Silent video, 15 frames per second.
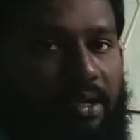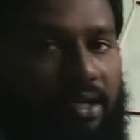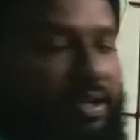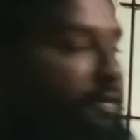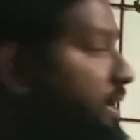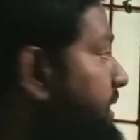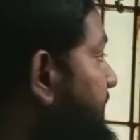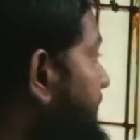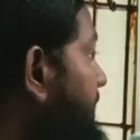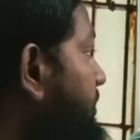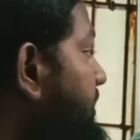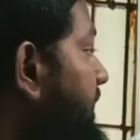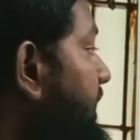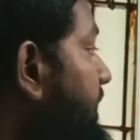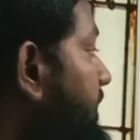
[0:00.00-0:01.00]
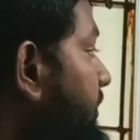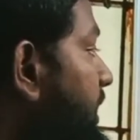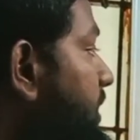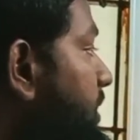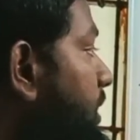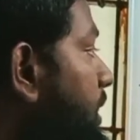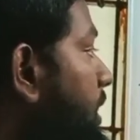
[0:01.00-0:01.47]
డివైడ్ చేయడం జరిగింది
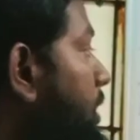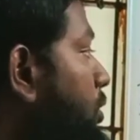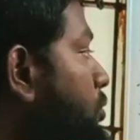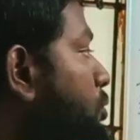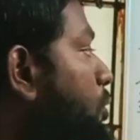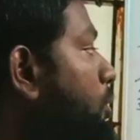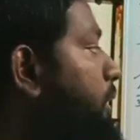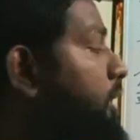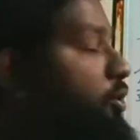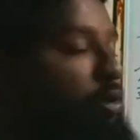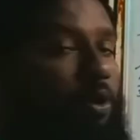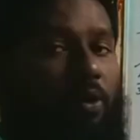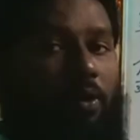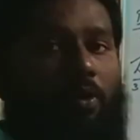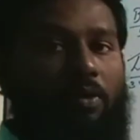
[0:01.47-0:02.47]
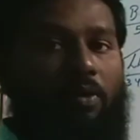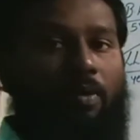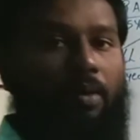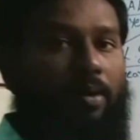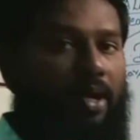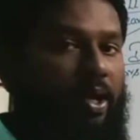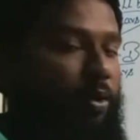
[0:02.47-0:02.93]
ఫ్రెండ్స్ సో ఇందులో
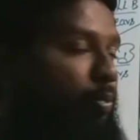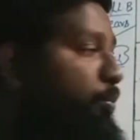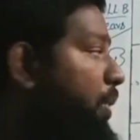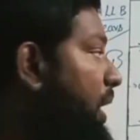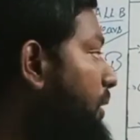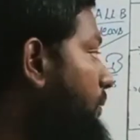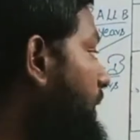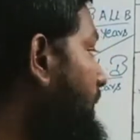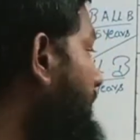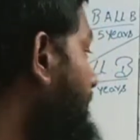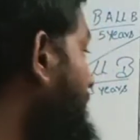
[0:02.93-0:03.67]
నేను పార్ట్ వన్